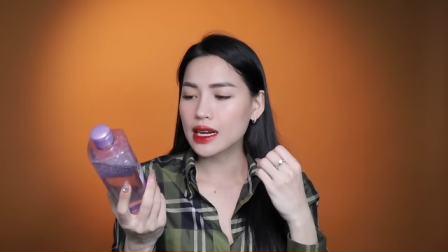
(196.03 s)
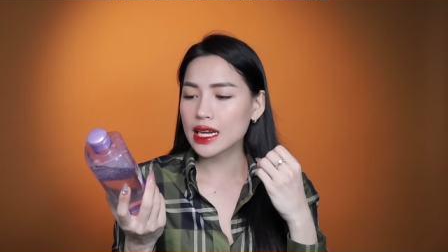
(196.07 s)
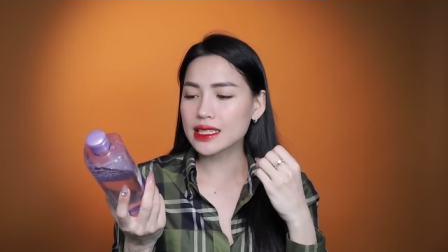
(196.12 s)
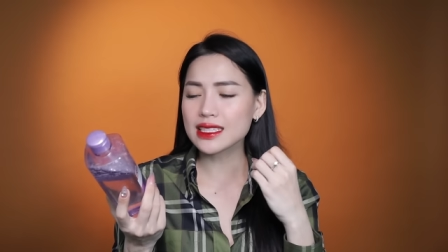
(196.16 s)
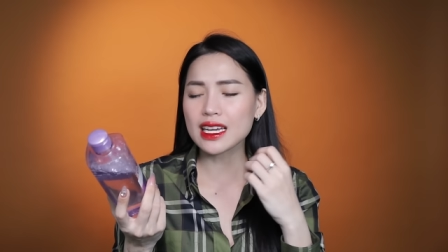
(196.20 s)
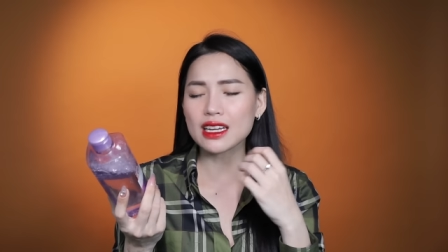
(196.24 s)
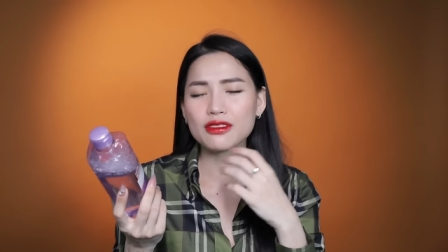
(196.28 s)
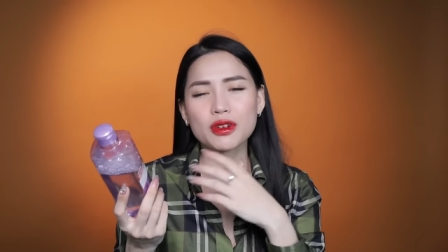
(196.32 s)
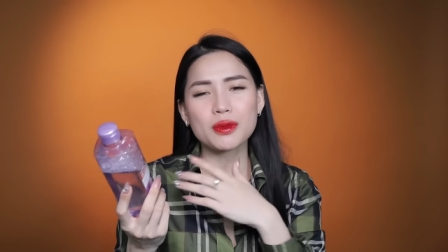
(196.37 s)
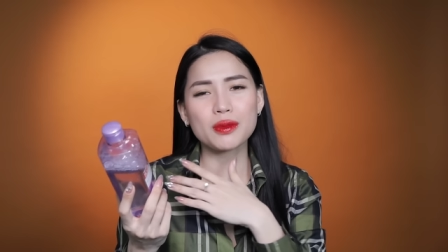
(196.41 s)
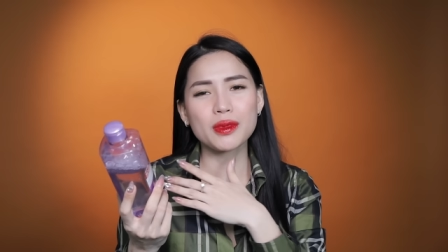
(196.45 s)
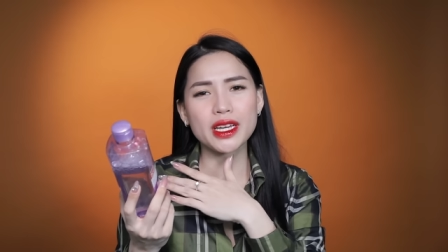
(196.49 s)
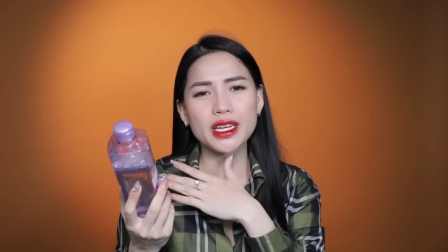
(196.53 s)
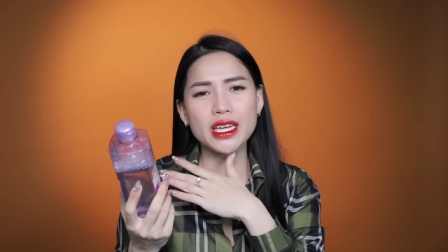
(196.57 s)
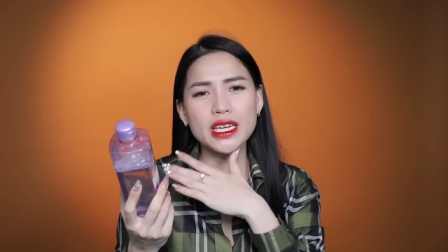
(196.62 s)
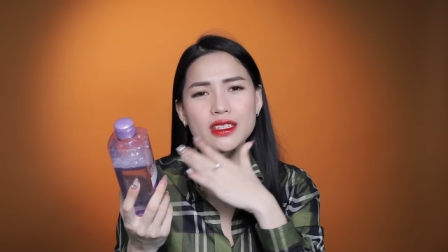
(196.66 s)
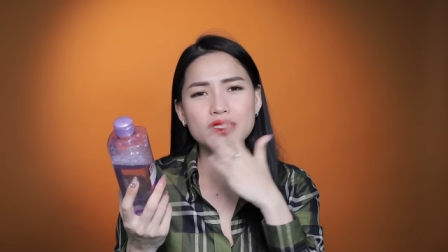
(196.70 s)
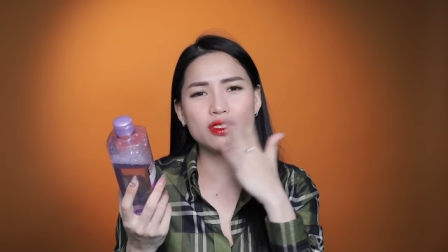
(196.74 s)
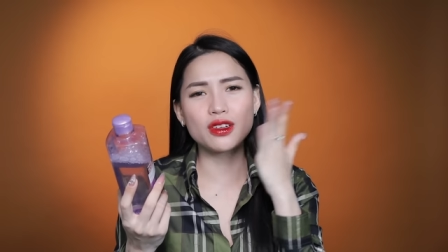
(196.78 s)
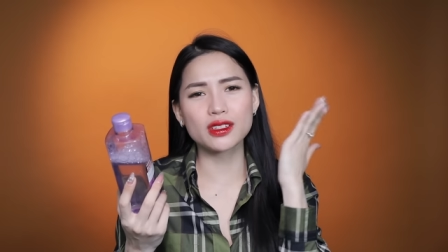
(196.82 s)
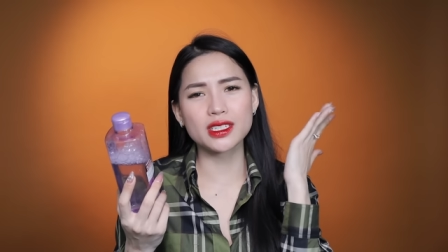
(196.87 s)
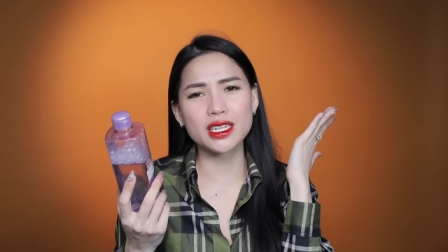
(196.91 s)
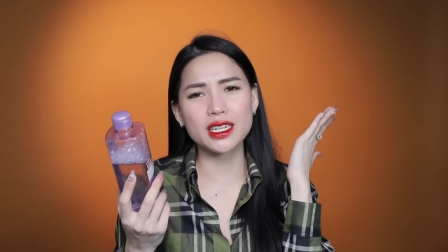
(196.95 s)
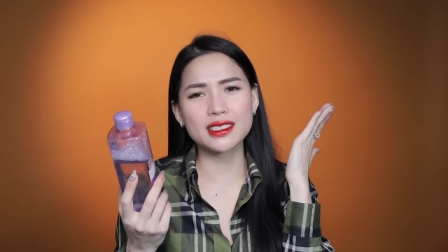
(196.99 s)
Cái sản phẩm này
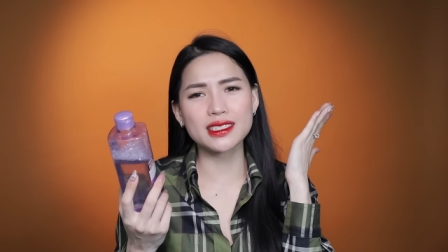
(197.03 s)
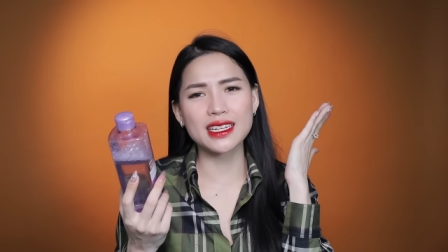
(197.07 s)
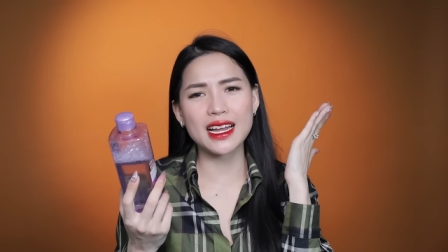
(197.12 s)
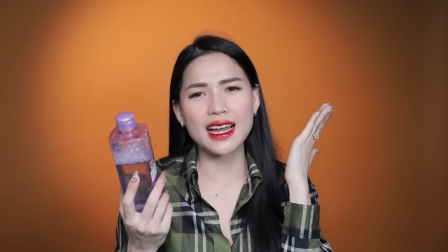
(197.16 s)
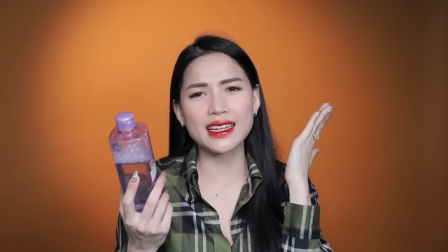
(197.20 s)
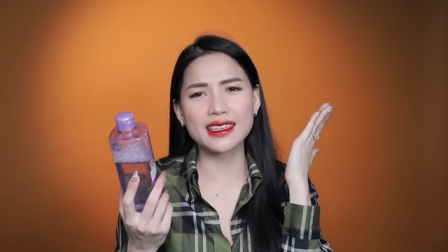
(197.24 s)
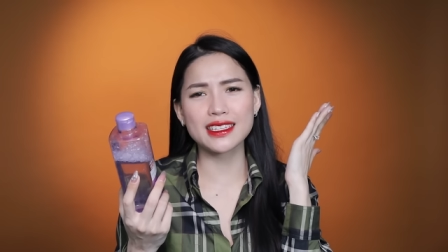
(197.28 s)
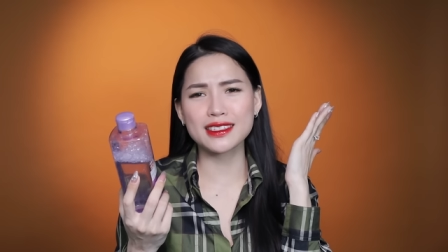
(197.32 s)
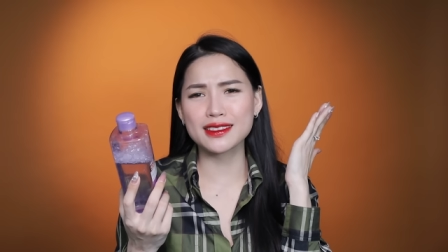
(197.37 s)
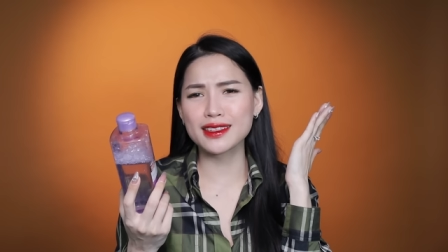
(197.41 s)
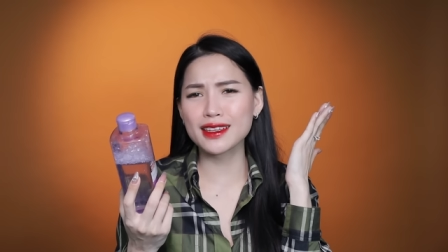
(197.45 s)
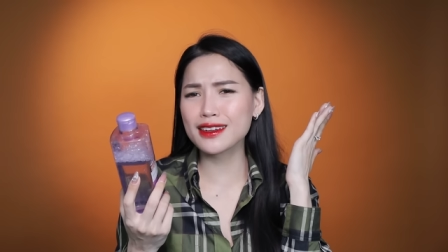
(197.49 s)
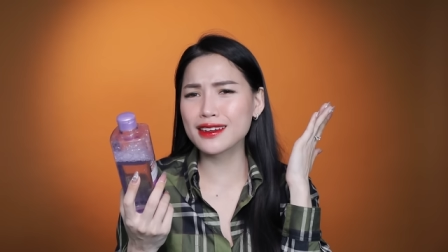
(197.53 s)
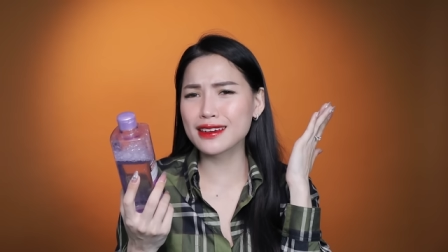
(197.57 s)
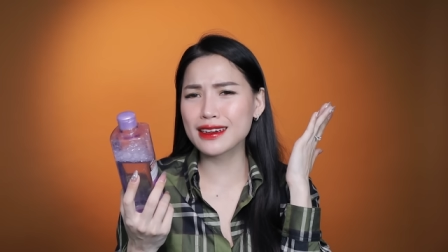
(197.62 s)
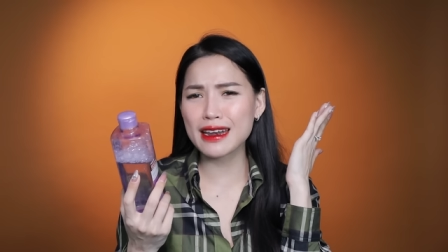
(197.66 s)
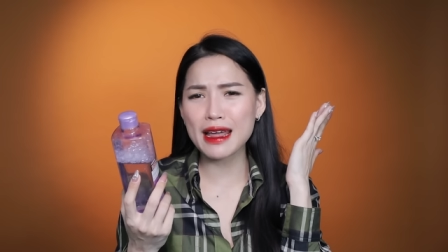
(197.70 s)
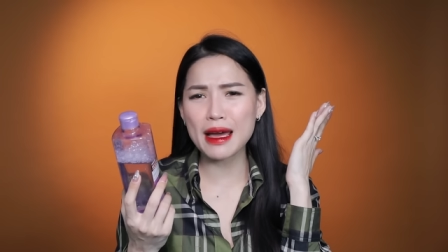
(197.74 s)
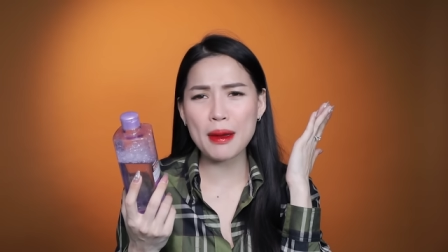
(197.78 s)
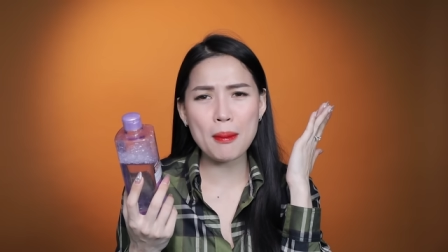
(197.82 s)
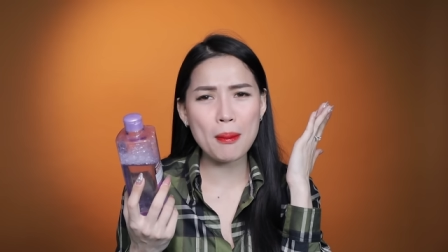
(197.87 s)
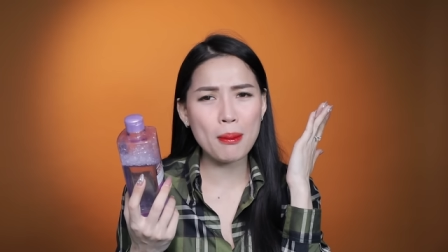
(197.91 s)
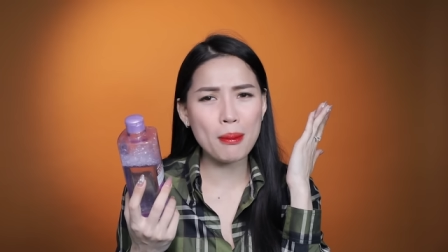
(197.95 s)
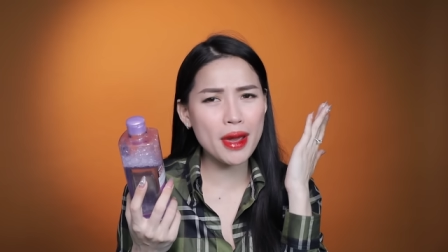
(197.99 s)
khi trượt trên da thì rất
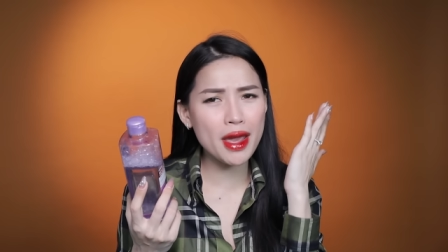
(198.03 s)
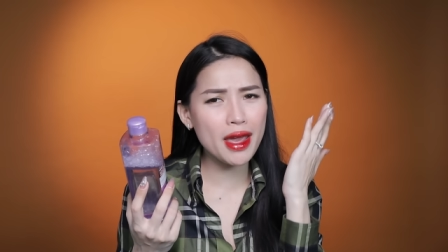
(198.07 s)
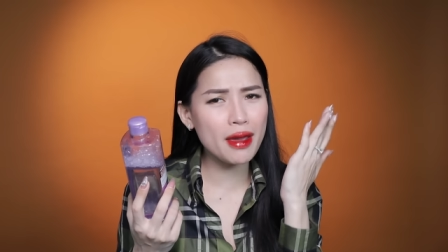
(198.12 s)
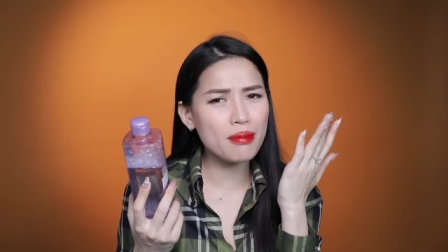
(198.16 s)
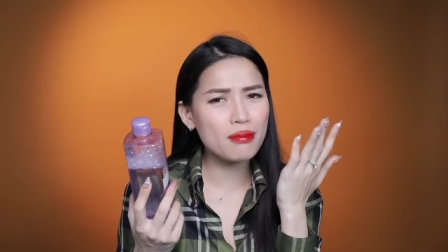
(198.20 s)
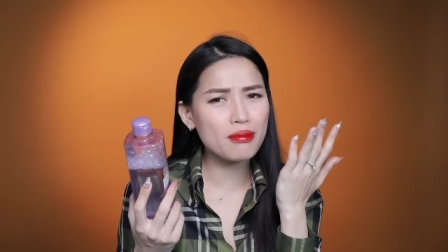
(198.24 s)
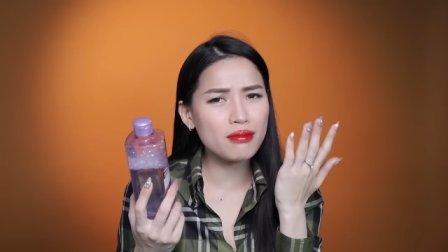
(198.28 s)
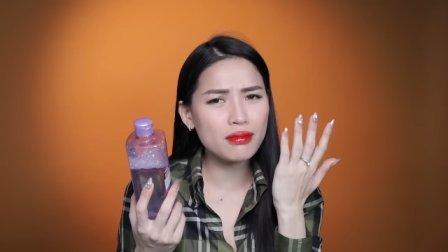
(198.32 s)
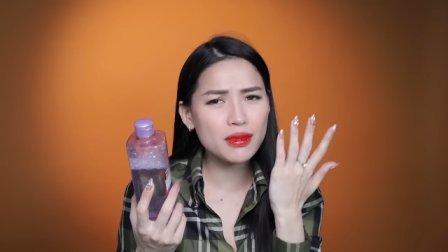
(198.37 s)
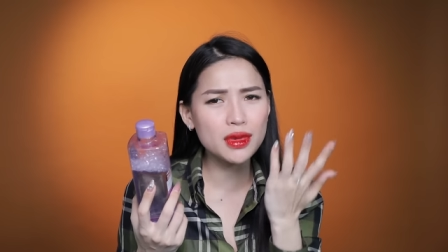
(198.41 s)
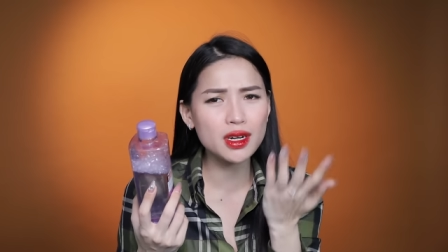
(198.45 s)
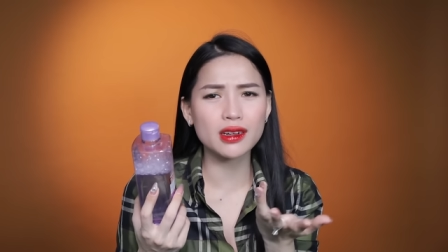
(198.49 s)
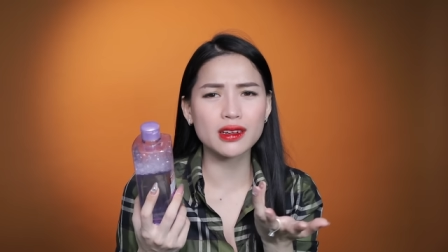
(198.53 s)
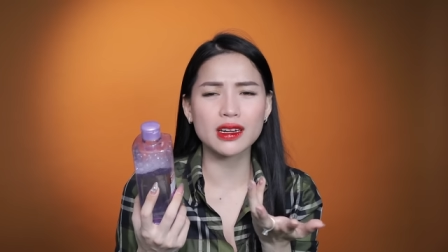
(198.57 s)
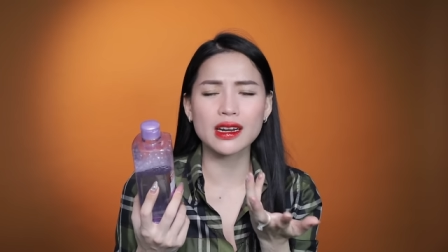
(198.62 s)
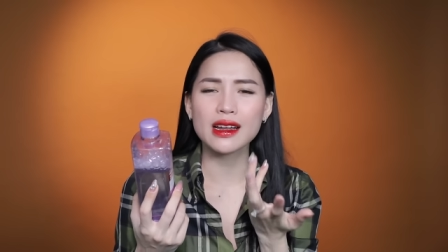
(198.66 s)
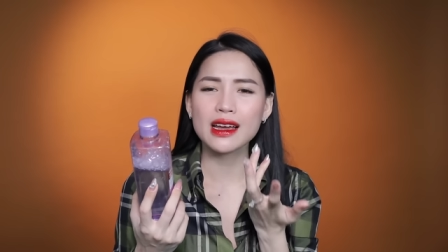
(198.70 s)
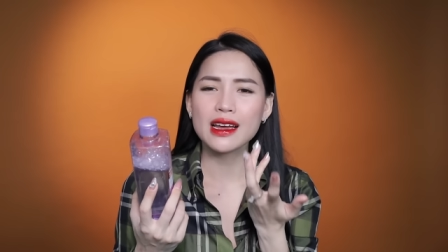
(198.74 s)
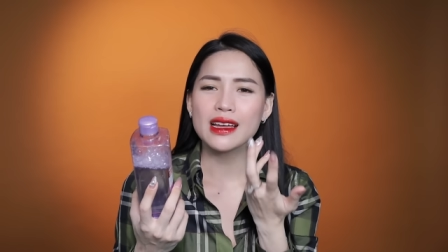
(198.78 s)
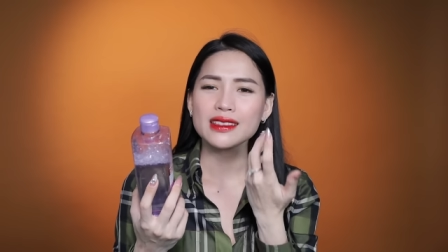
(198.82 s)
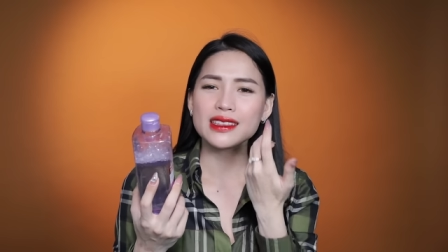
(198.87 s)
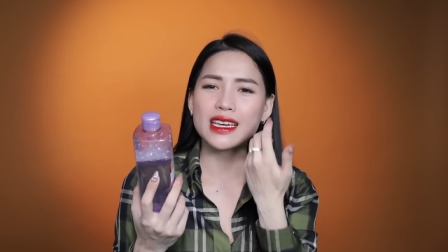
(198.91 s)
là mềm mượt.